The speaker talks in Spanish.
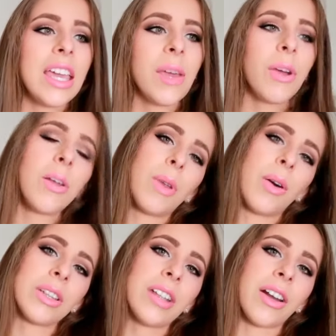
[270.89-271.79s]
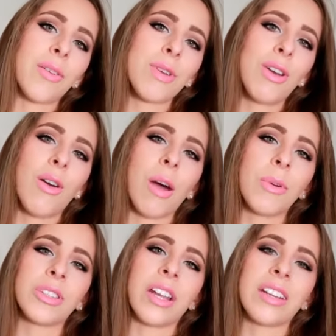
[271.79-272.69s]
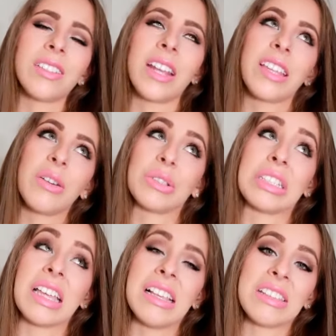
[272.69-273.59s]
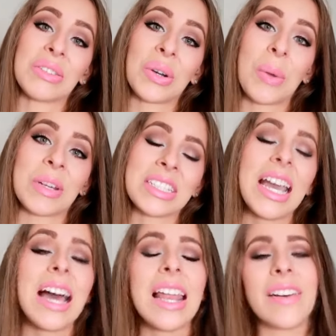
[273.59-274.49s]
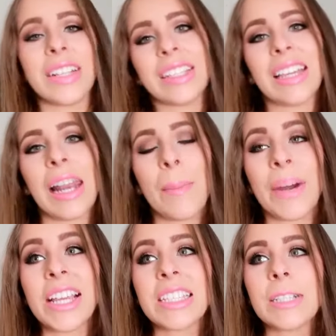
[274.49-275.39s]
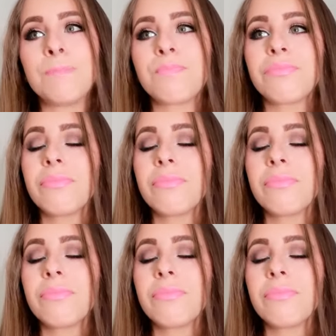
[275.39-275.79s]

Y bueno, me los va a traer conmigo, les voy a mostrar ciertas cositas del centro comercial, a ver qué tal les parece.